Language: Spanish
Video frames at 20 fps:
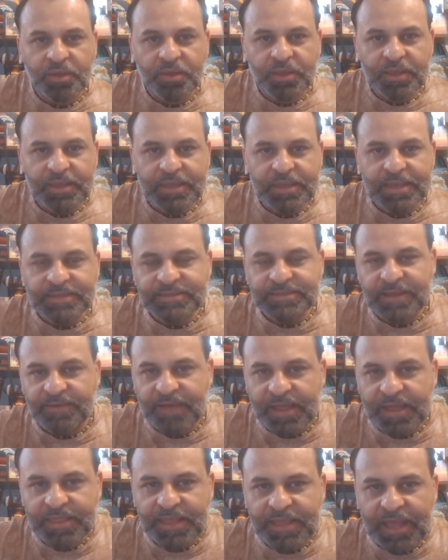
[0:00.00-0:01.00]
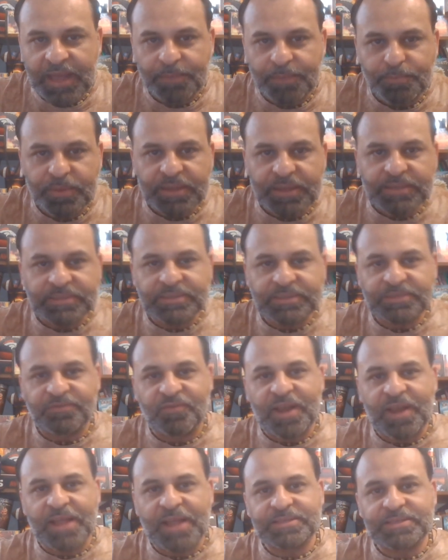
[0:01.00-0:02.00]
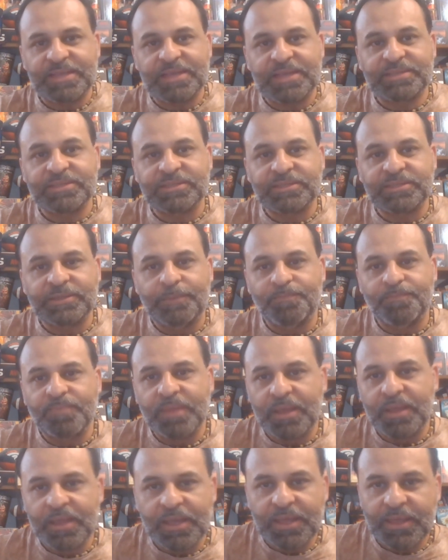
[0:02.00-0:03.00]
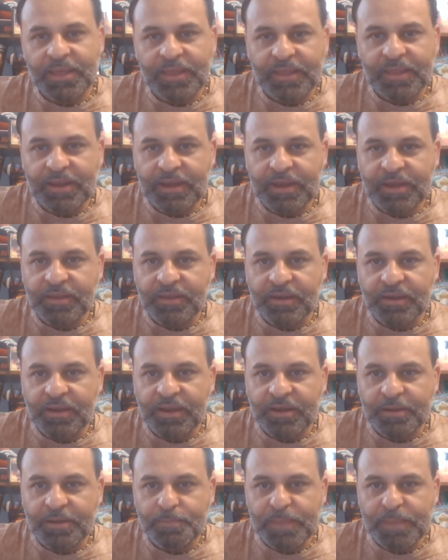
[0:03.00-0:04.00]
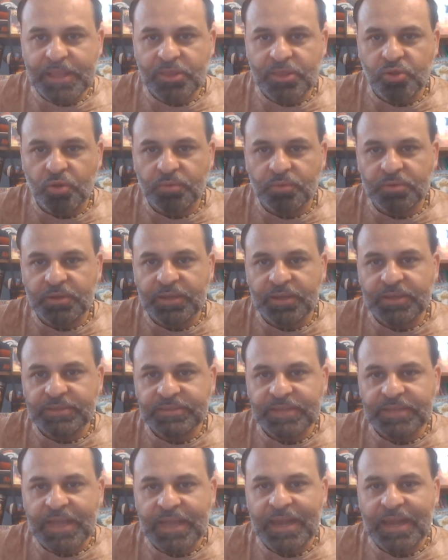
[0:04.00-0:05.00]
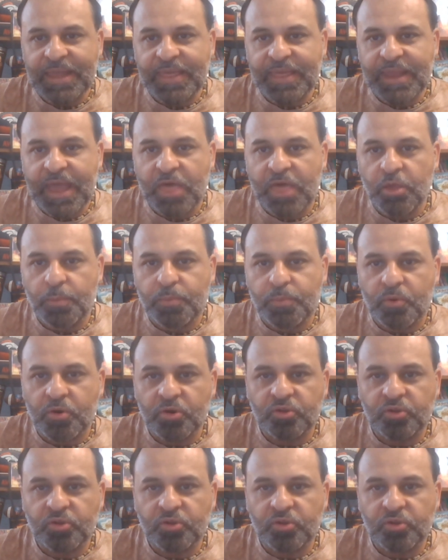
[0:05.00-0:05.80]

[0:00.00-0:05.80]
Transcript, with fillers: Y esta banda, pues francés, le, repito, que está liderado por